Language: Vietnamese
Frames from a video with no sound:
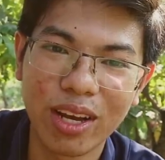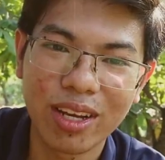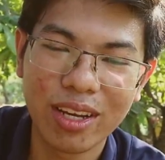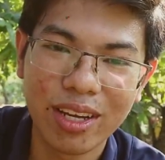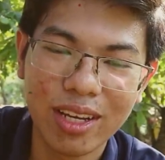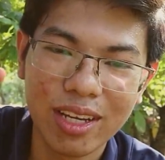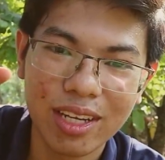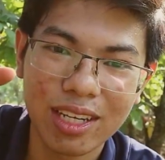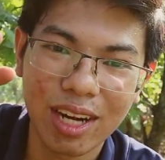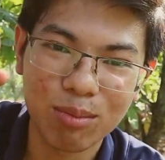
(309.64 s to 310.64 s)
nè
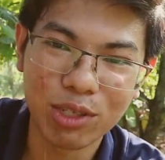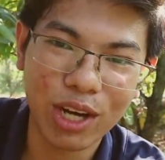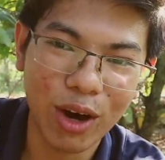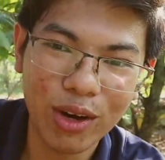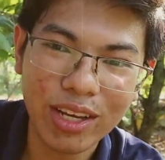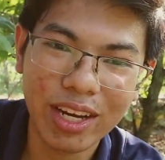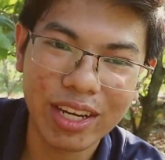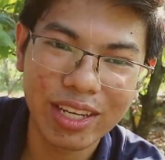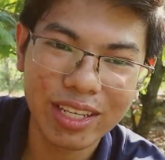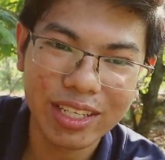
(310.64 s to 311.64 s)
lông thừa khói nè
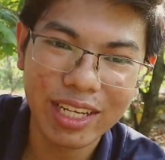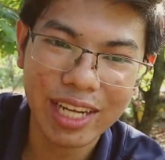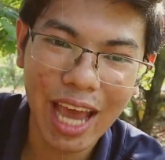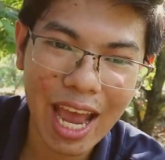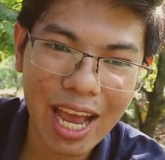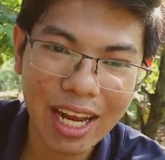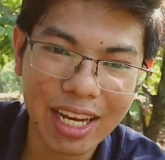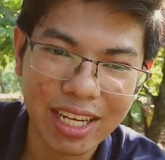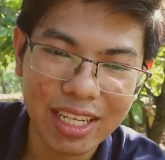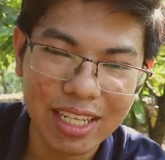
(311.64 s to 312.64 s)
đi cá
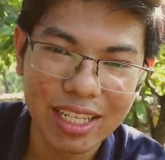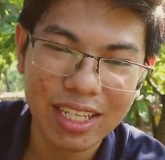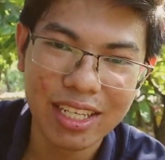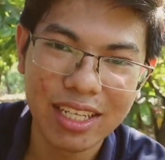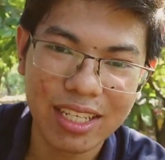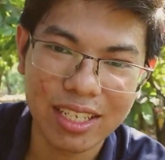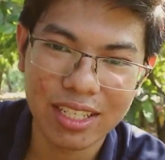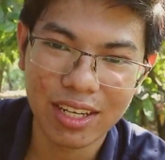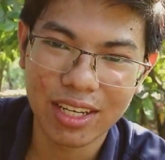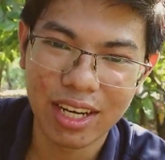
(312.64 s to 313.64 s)
nè
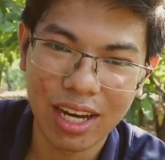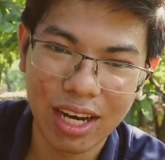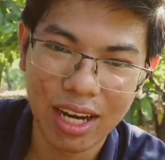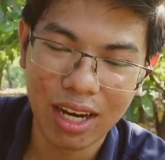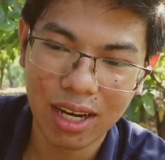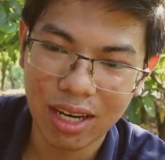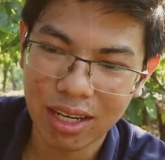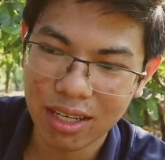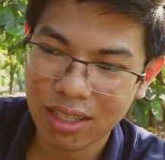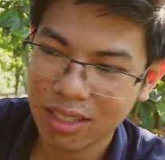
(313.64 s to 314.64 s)
rồi à,
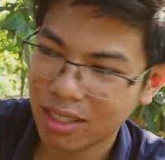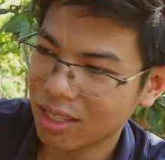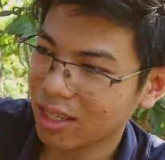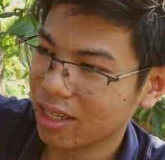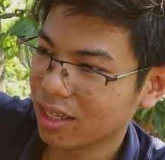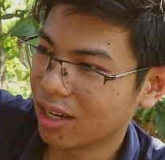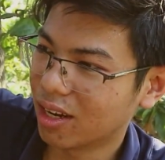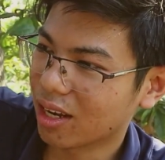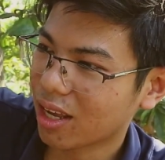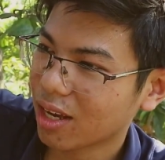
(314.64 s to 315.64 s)

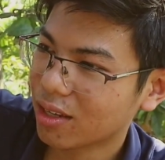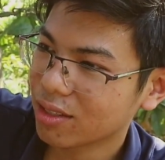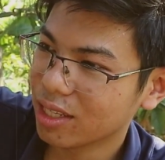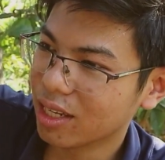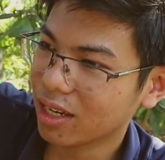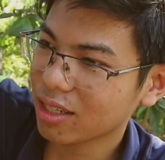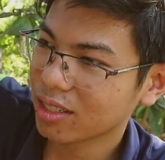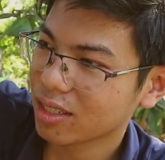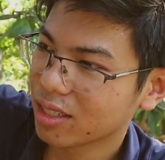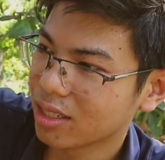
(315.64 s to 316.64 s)
gọi là cái con gì đó
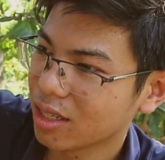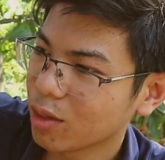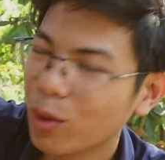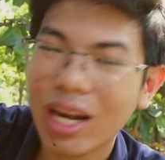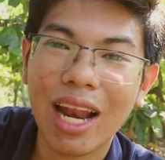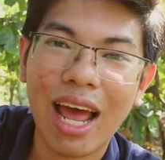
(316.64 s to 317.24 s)
khuyết